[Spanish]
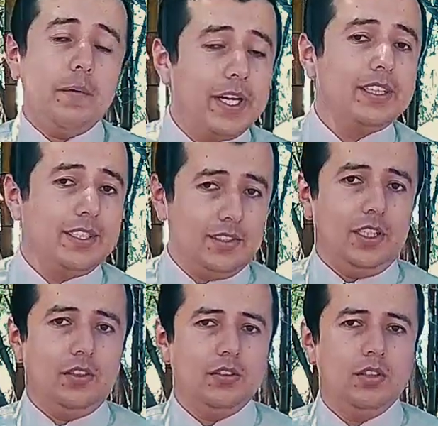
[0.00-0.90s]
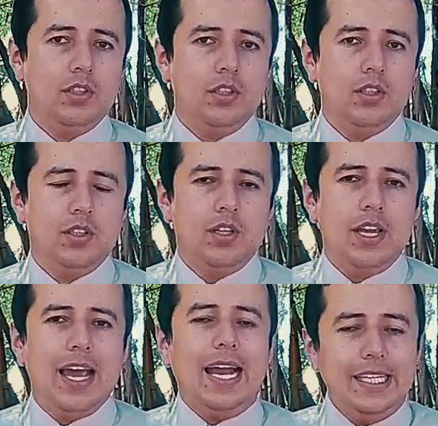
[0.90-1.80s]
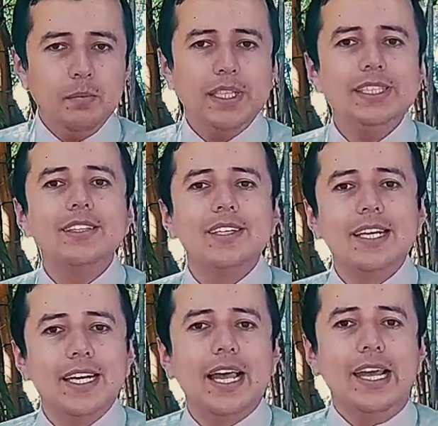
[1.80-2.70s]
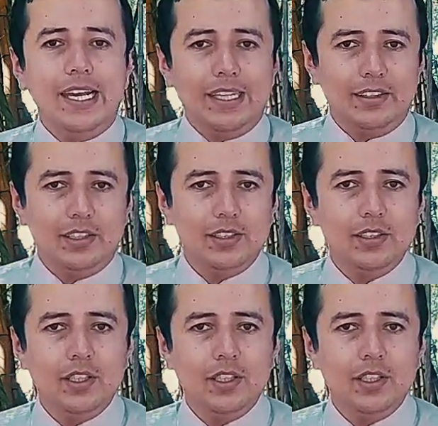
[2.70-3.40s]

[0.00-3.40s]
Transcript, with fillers: haber nacido. Anímate a seguir adelante.